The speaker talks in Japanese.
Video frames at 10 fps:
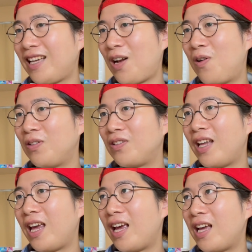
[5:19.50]
この
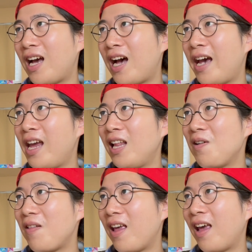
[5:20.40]
ね、入る
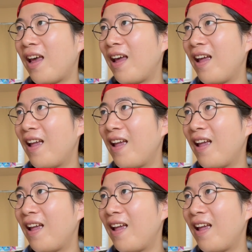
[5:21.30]
よね。